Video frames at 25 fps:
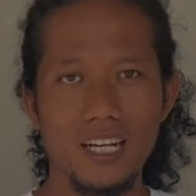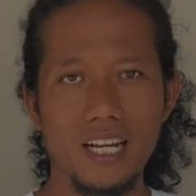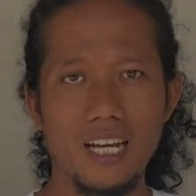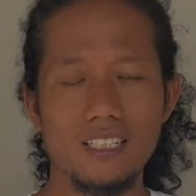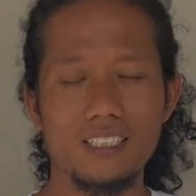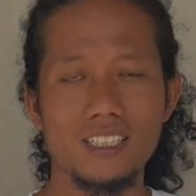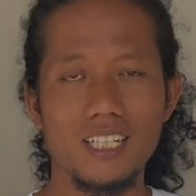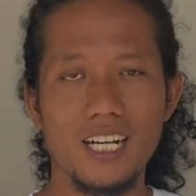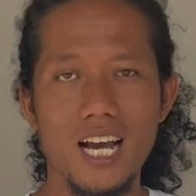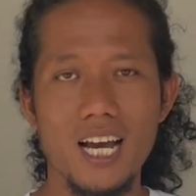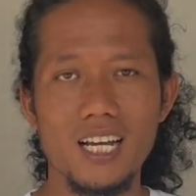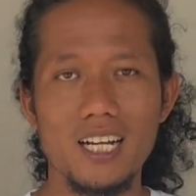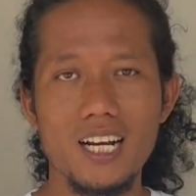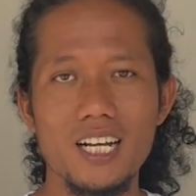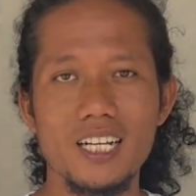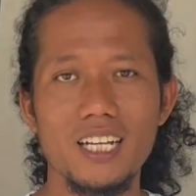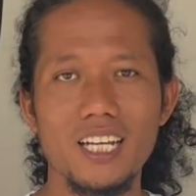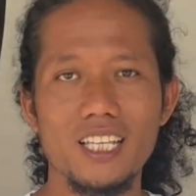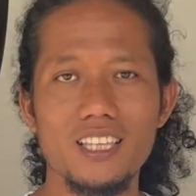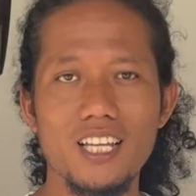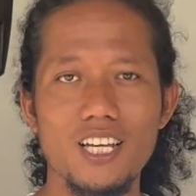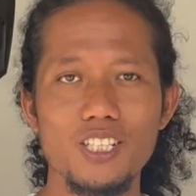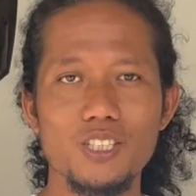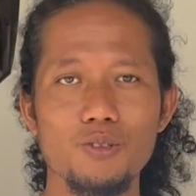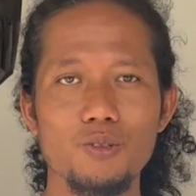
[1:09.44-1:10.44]
nah sekarang
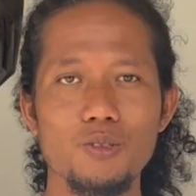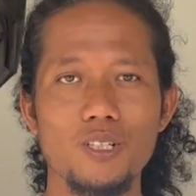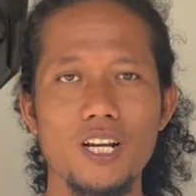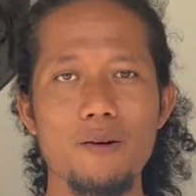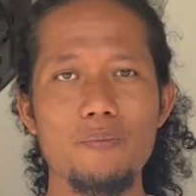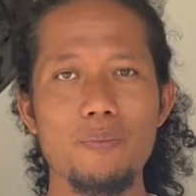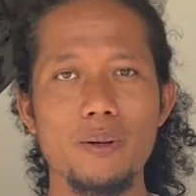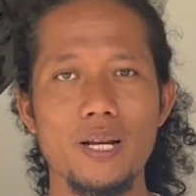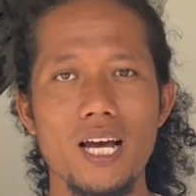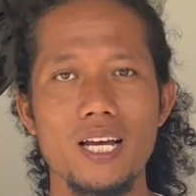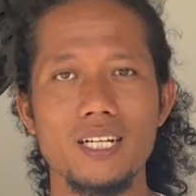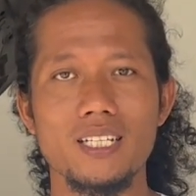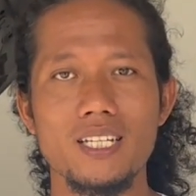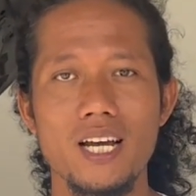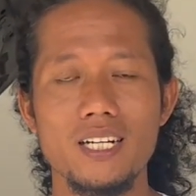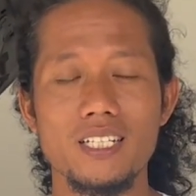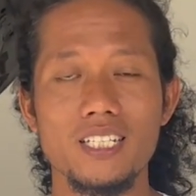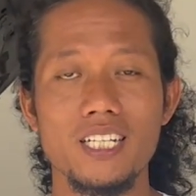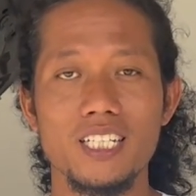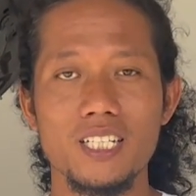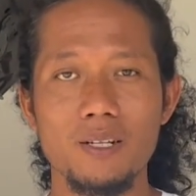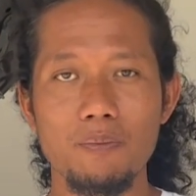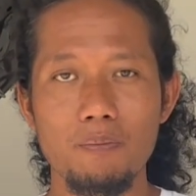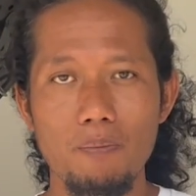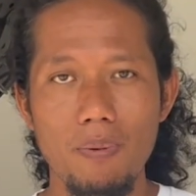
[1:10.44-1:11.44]
kita sudah berada
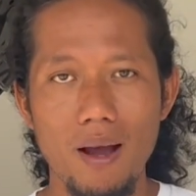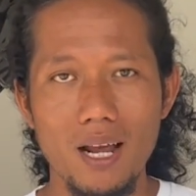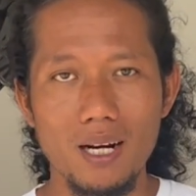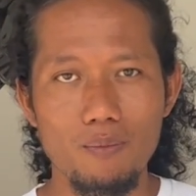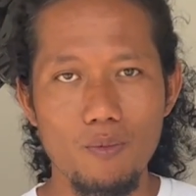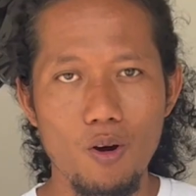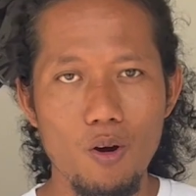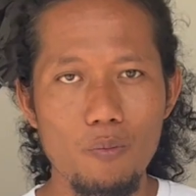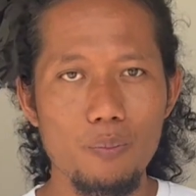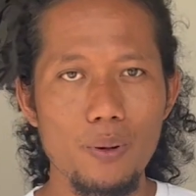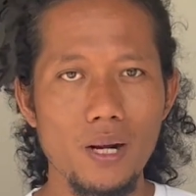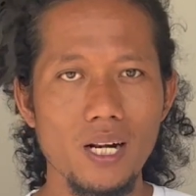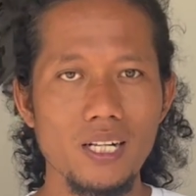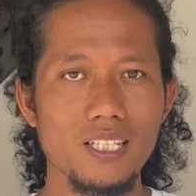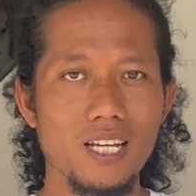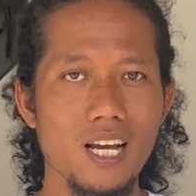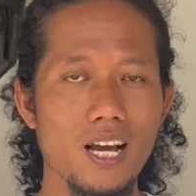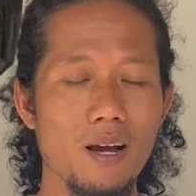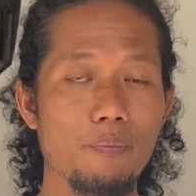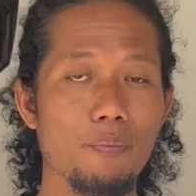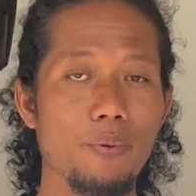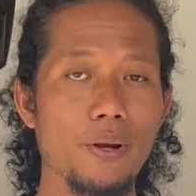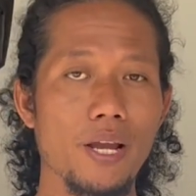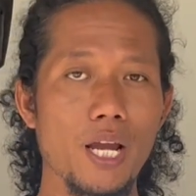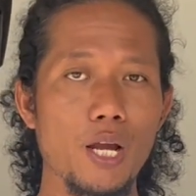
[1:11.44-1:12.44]
di depan
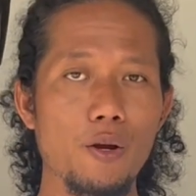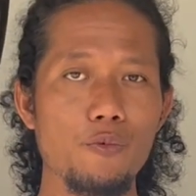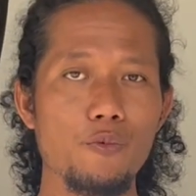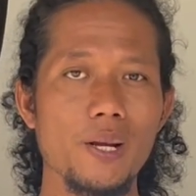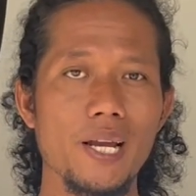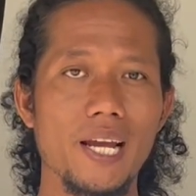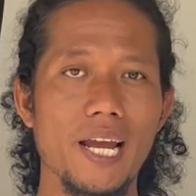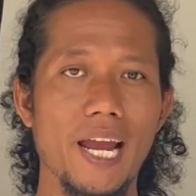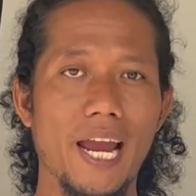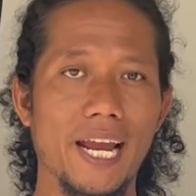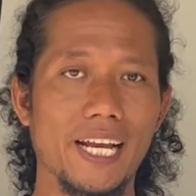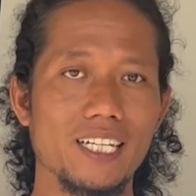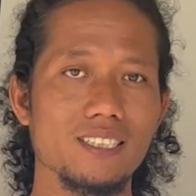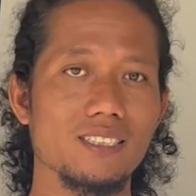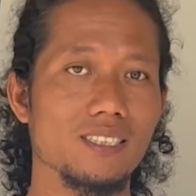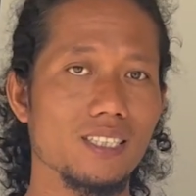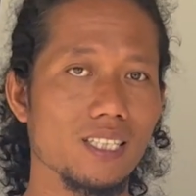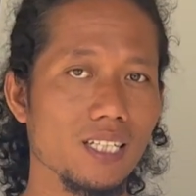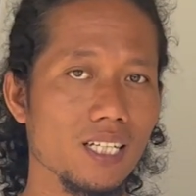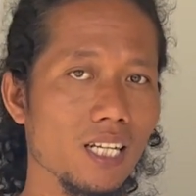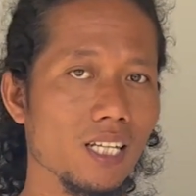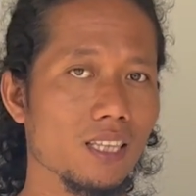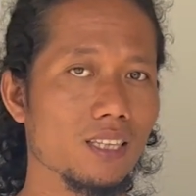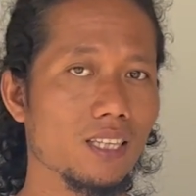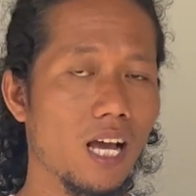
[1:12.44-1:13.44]
mobilnya BMW
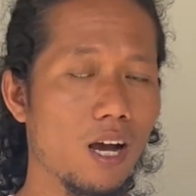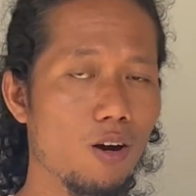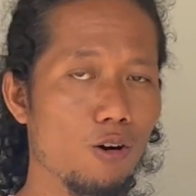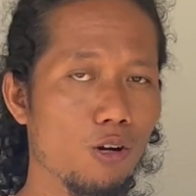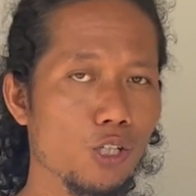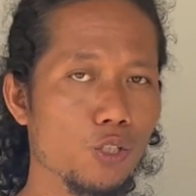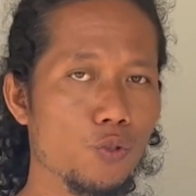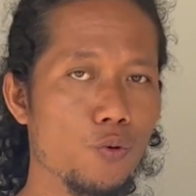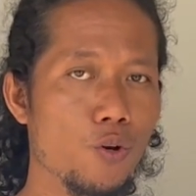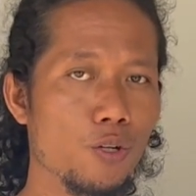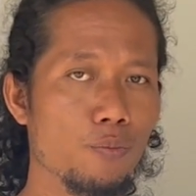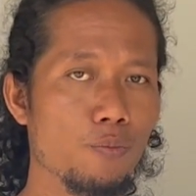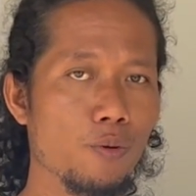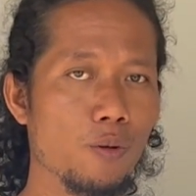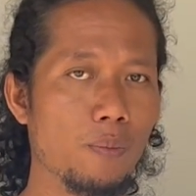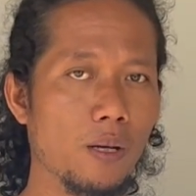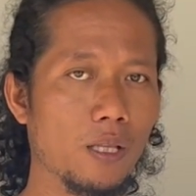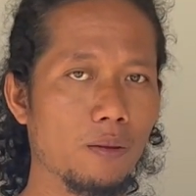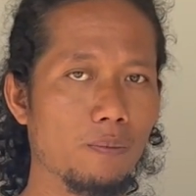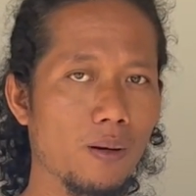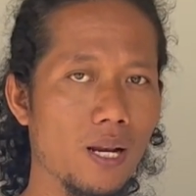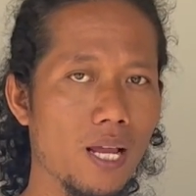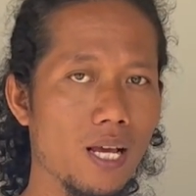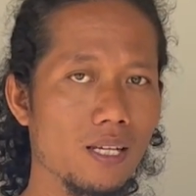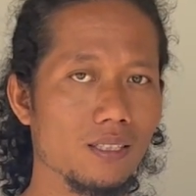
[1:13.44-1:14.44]
X3 tahun 2014
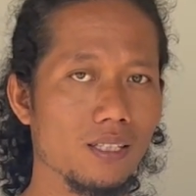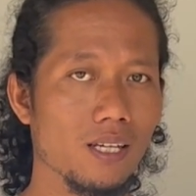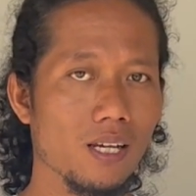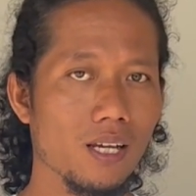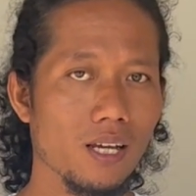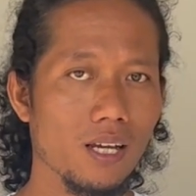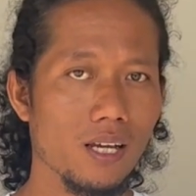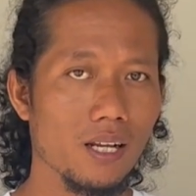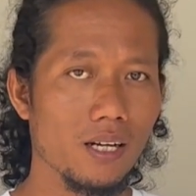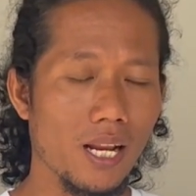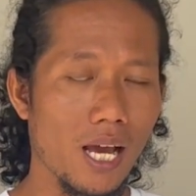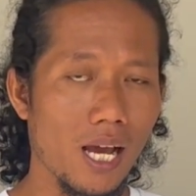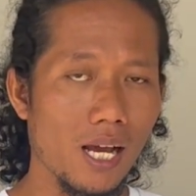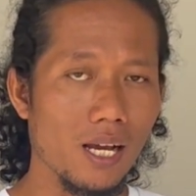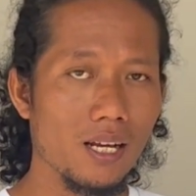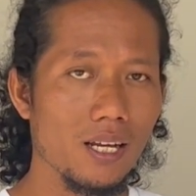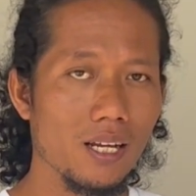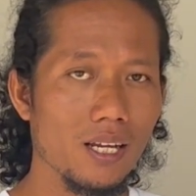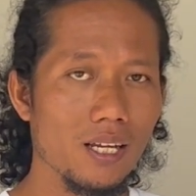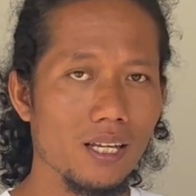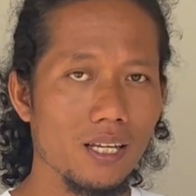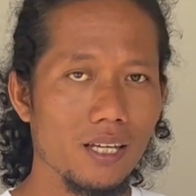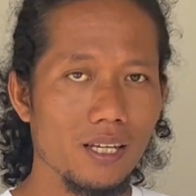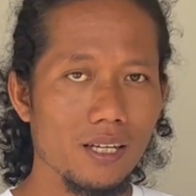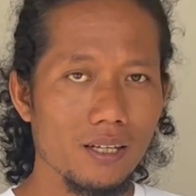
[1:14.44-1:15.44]

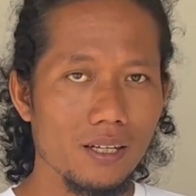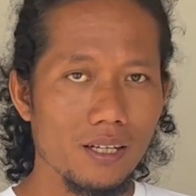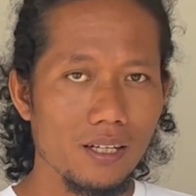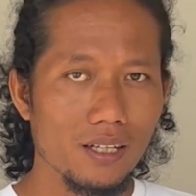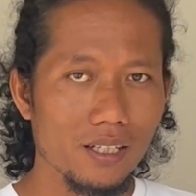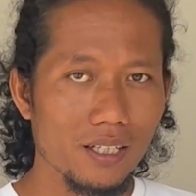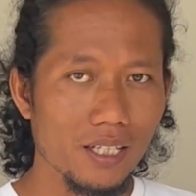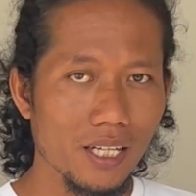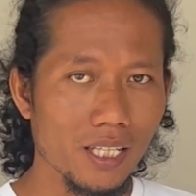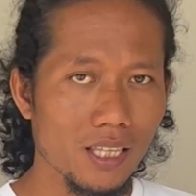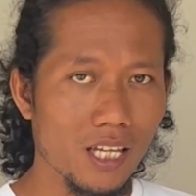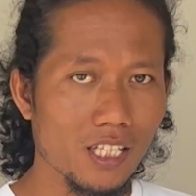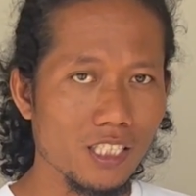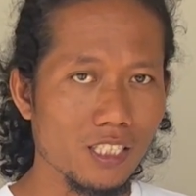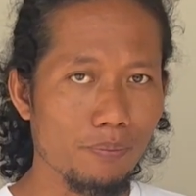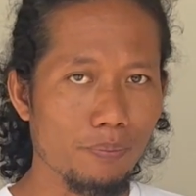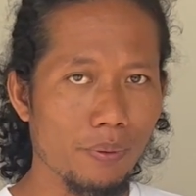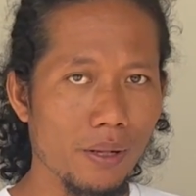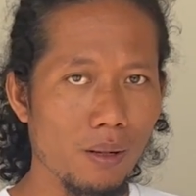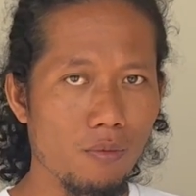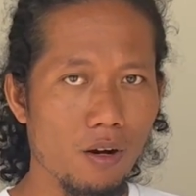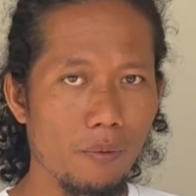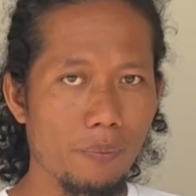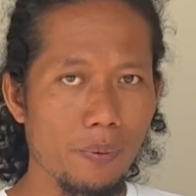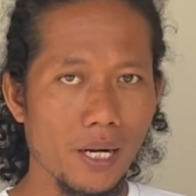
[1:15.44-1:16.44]
Nah, kita
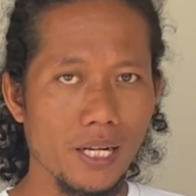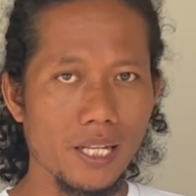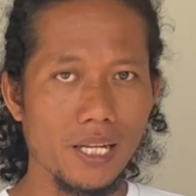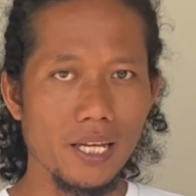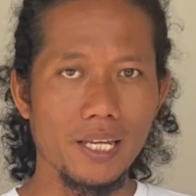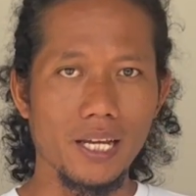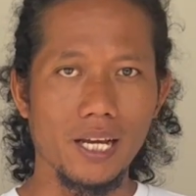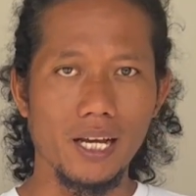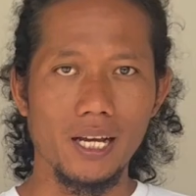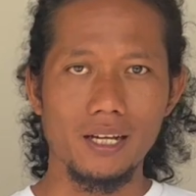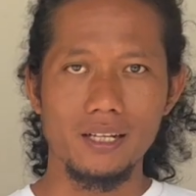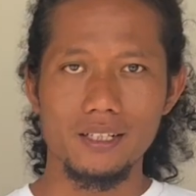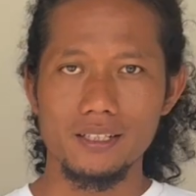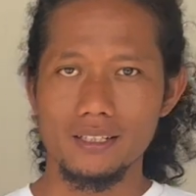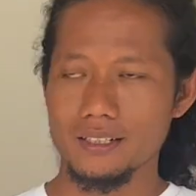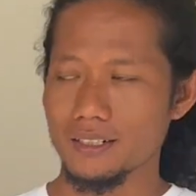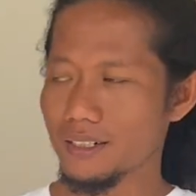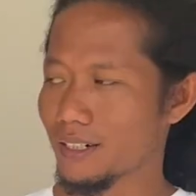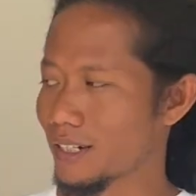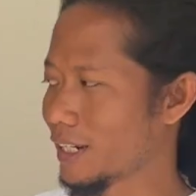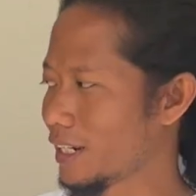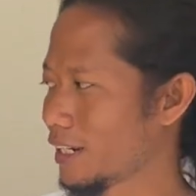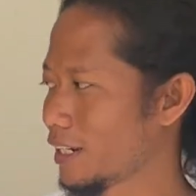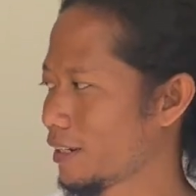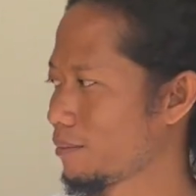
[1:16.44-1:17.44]
sepil mobilnya ya
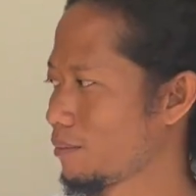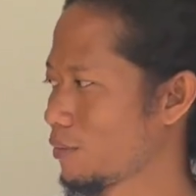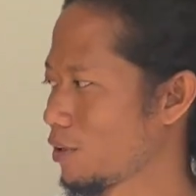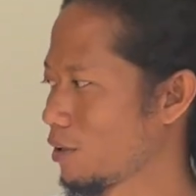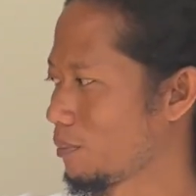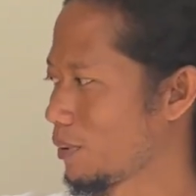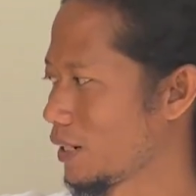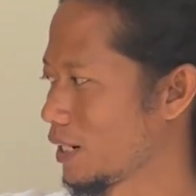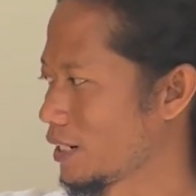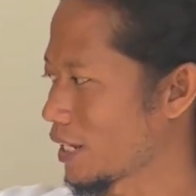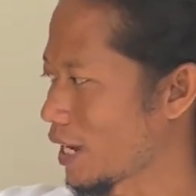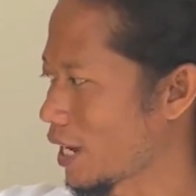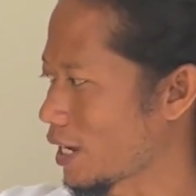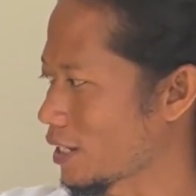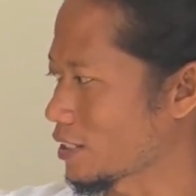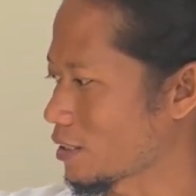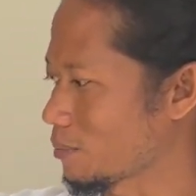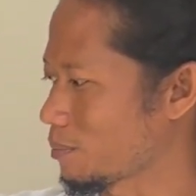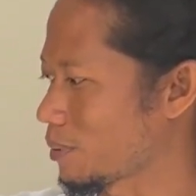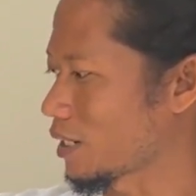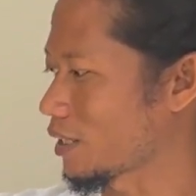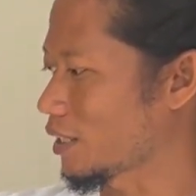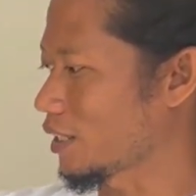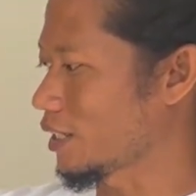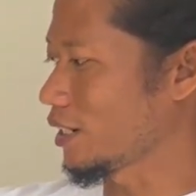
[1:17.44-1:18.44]
Nih, mobilnya
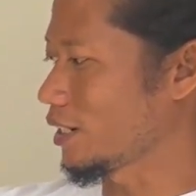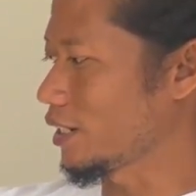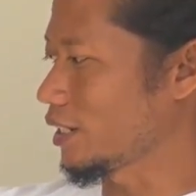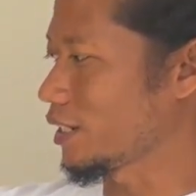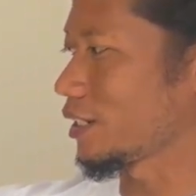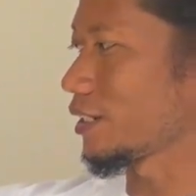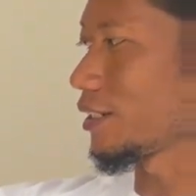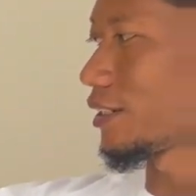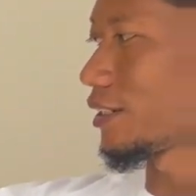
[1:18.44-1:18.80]
seperti ini